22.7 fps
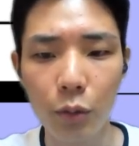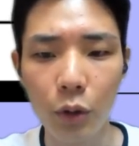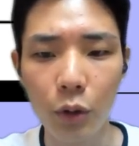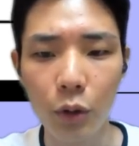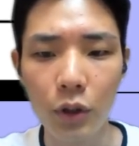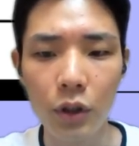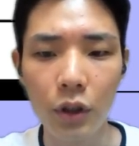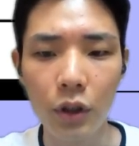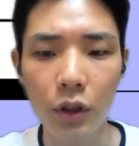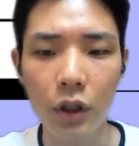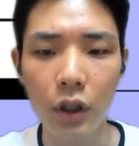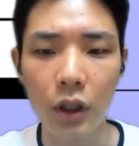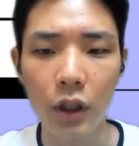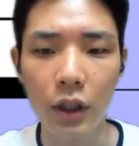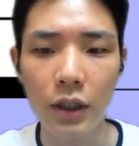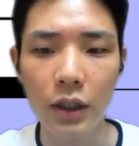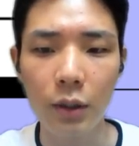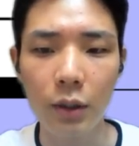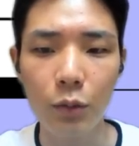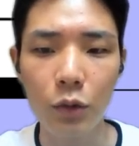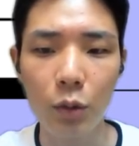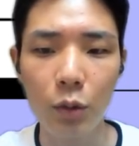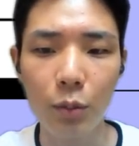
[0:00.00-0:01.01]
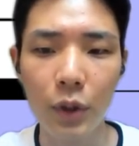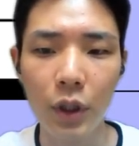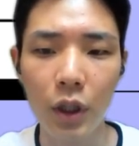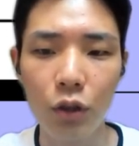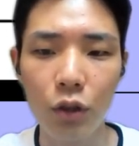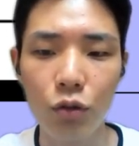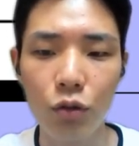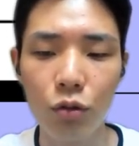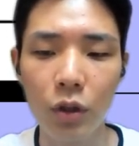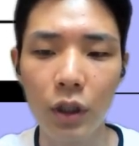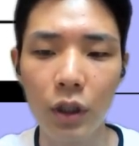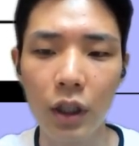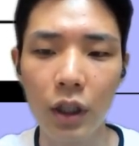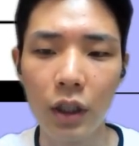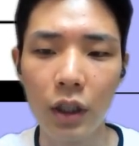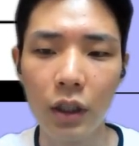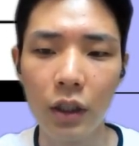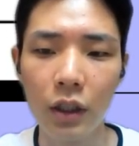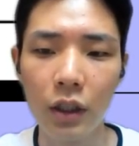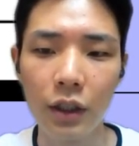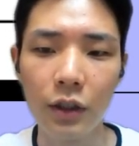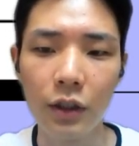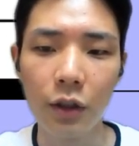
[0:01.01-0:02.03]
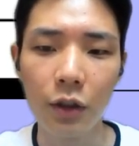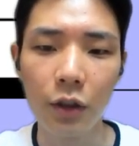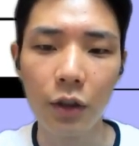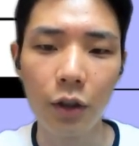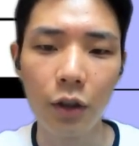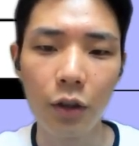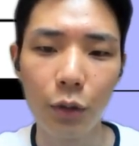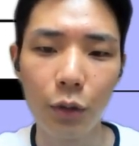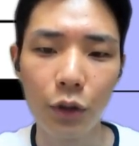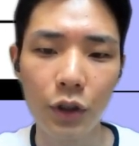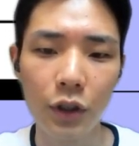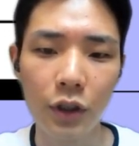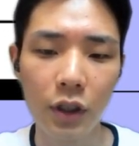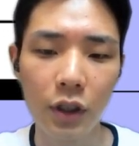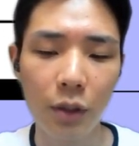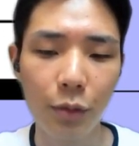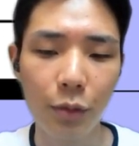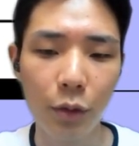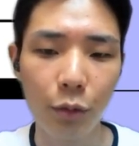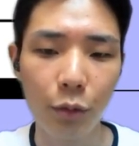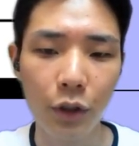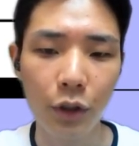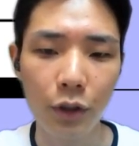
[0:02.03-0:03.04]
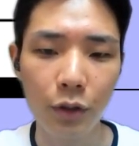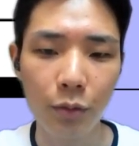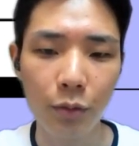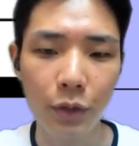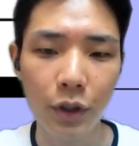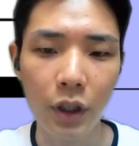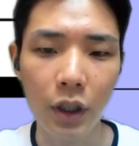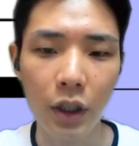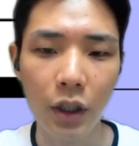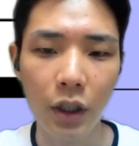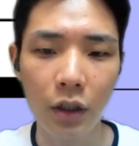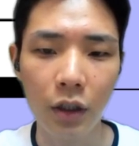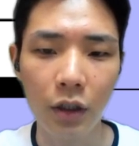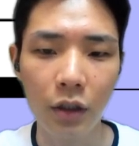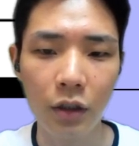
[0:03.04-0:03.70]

보기 전에 3.8에 추가된 이터를 먼저 살펴보겠습니다.